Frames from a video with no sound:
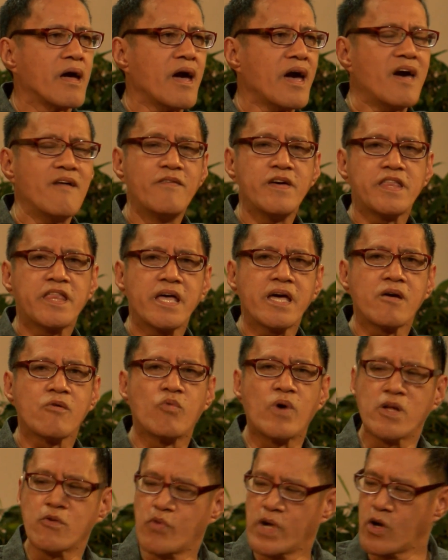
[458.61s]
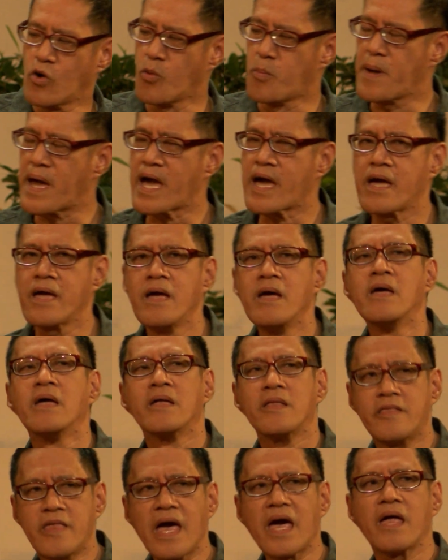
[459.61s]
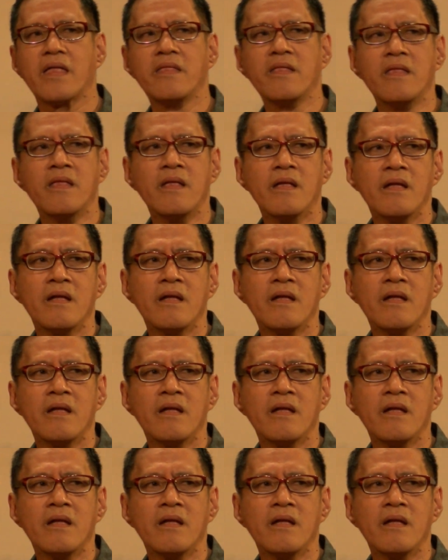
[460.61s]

Everything. When we obey, then